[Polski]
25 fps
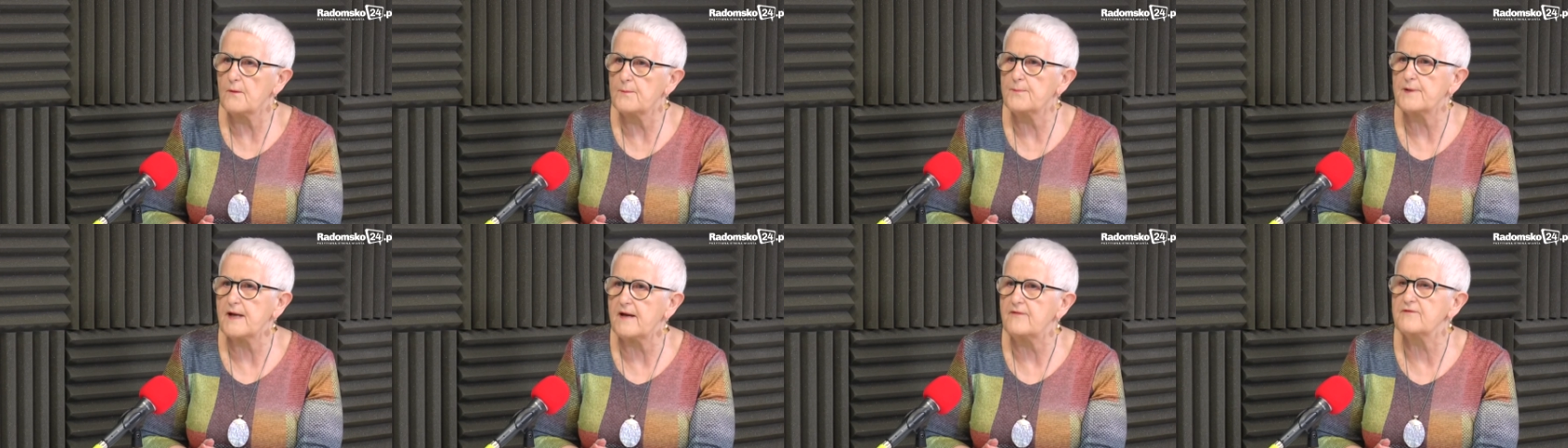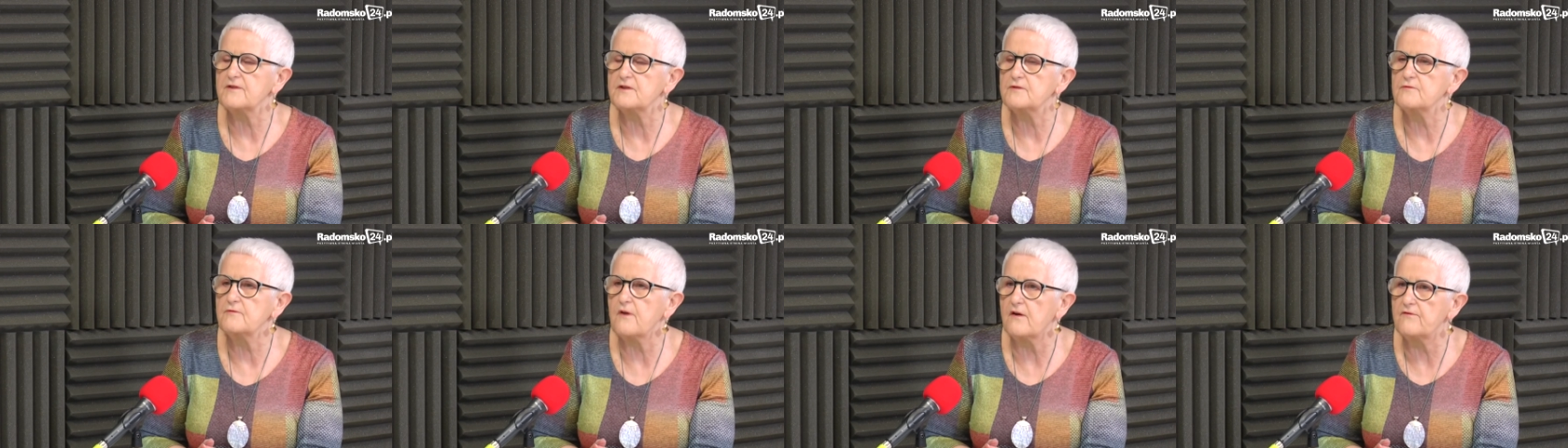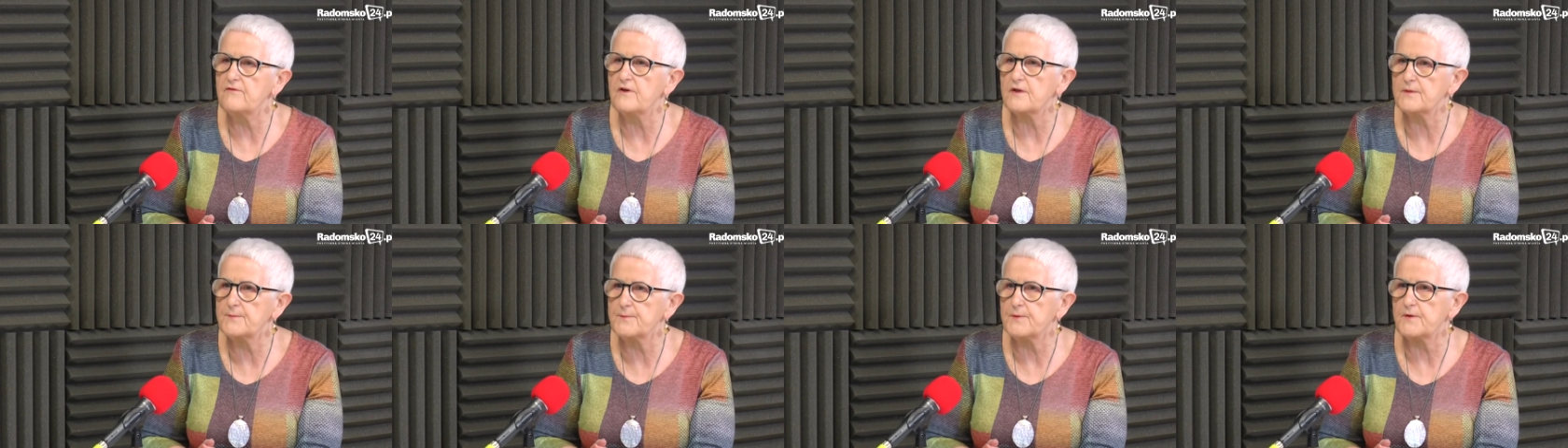
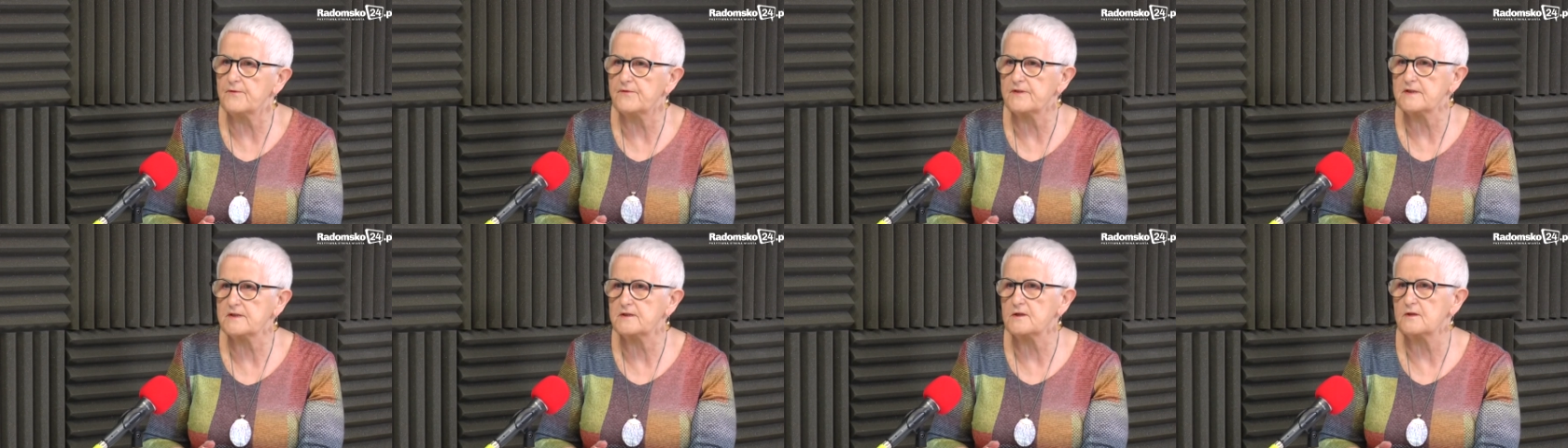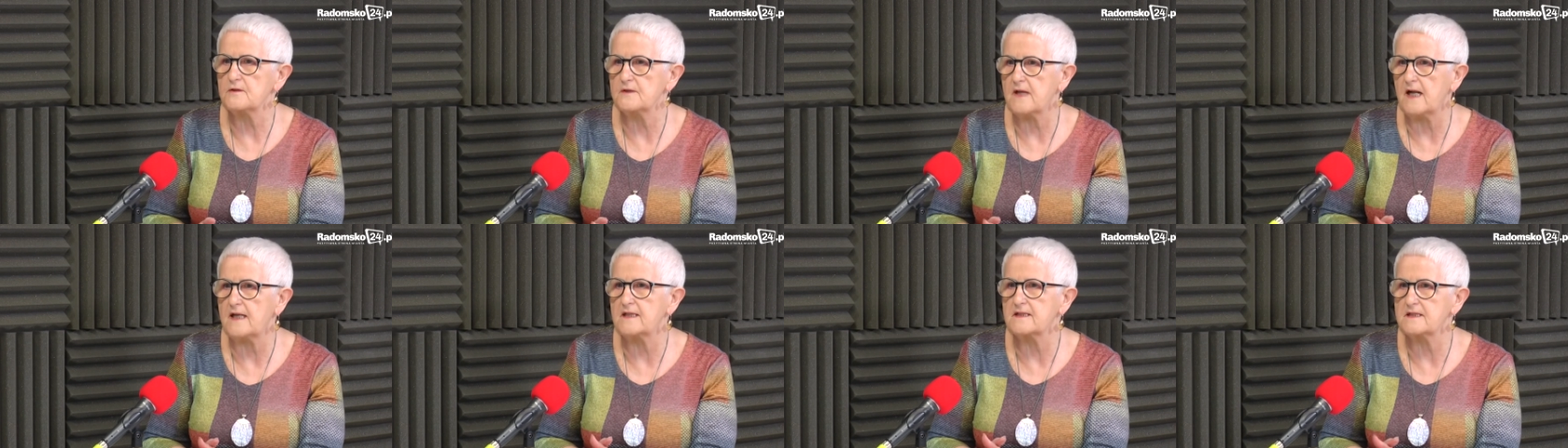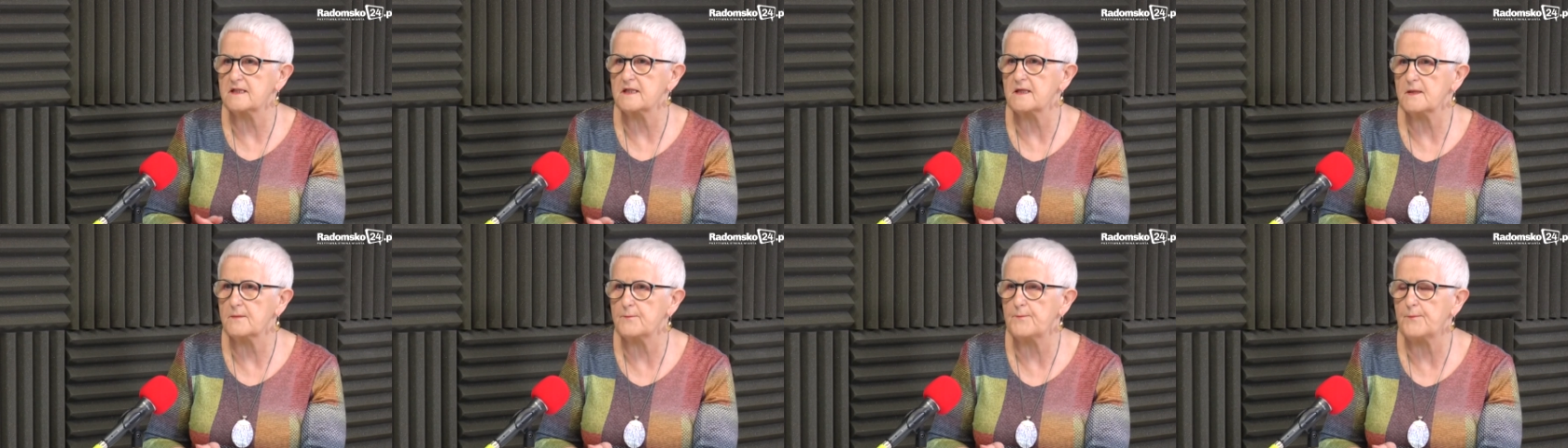prawidłowo i
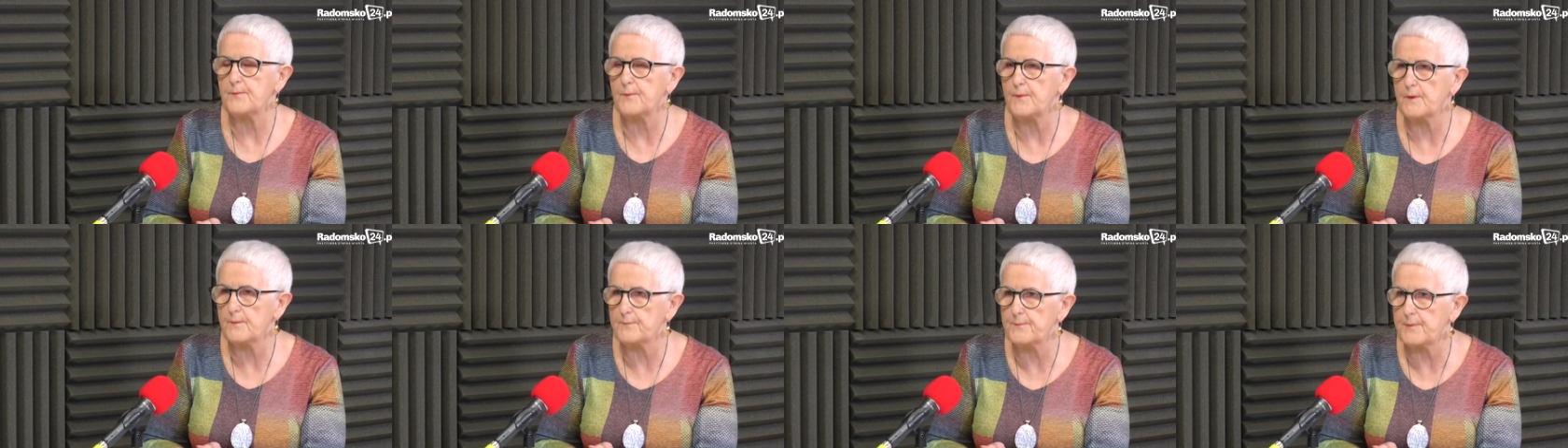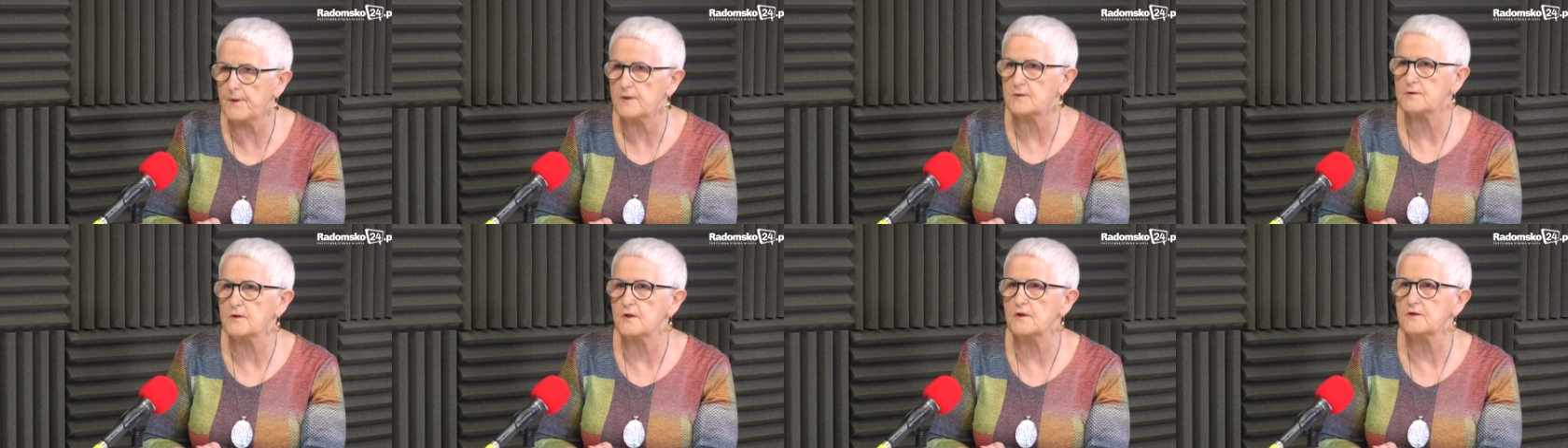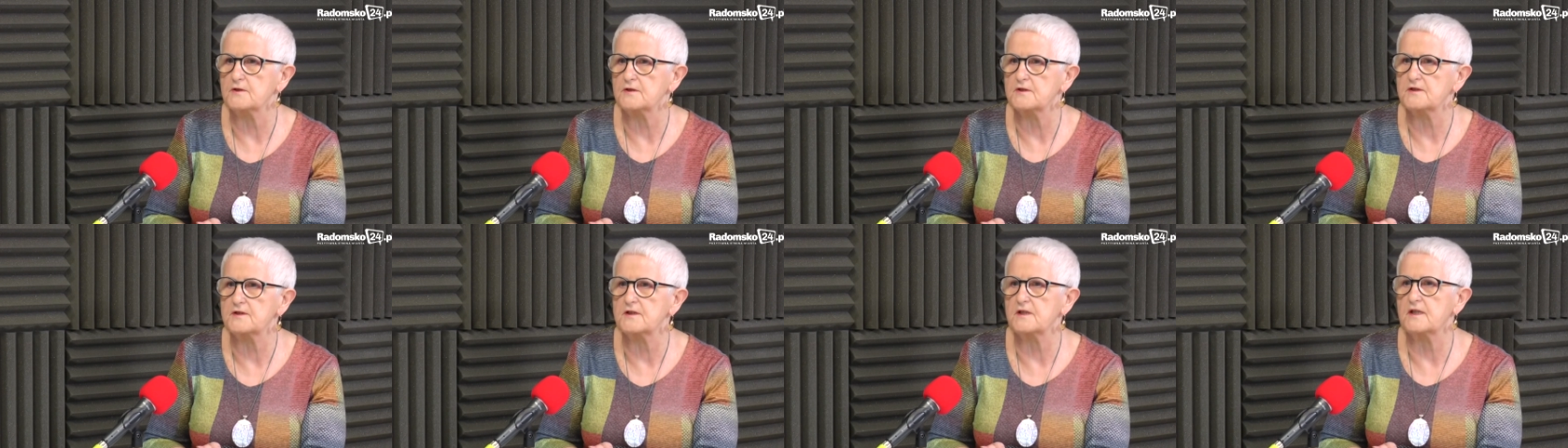profesjonalnie
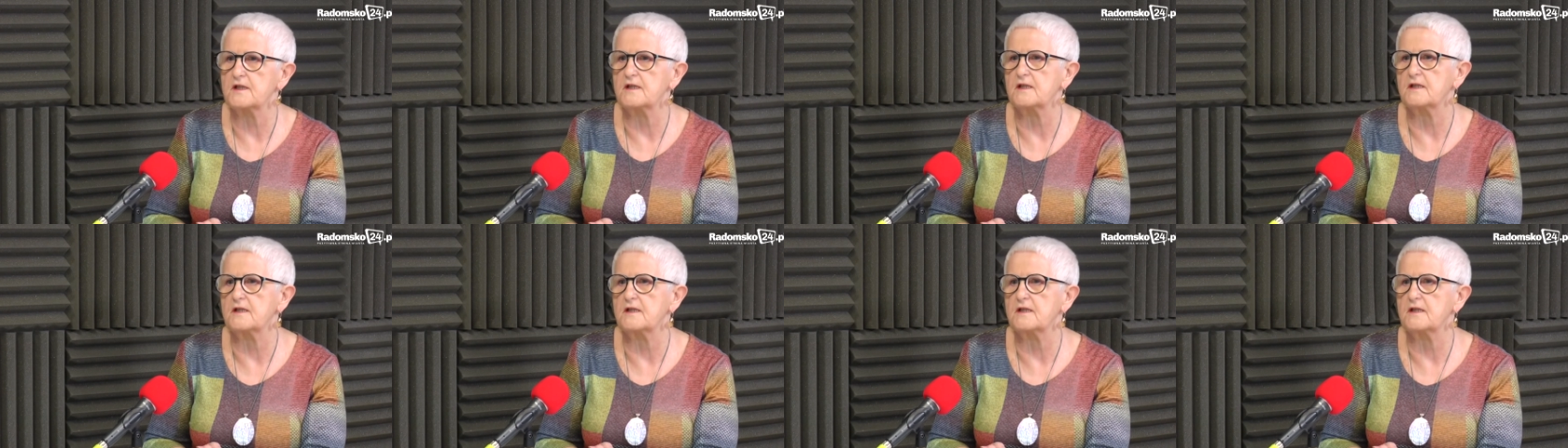podjąć